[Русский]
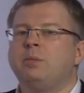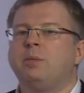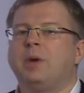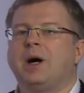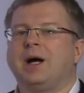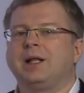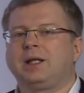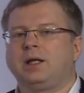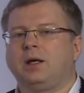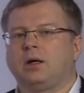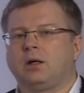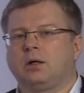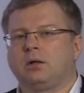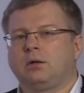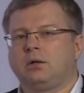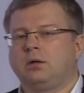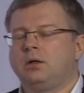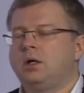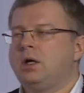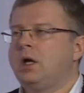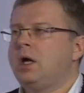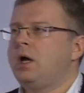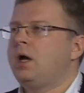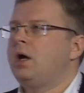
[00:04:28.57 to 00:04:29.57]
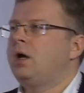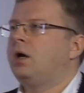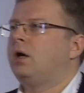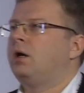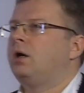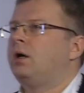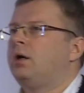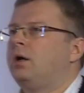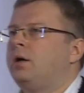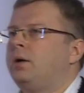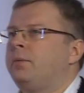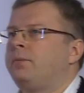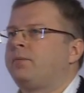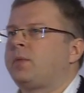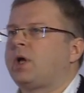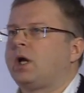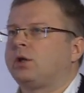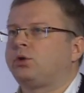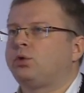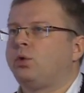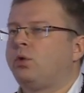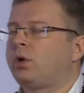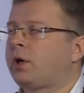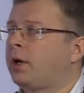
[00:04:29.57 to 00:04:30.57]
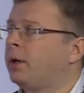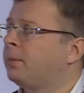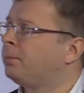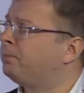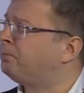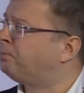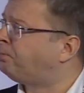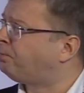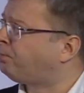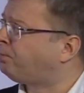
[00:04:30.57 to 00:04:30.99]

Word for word: банки, э, которые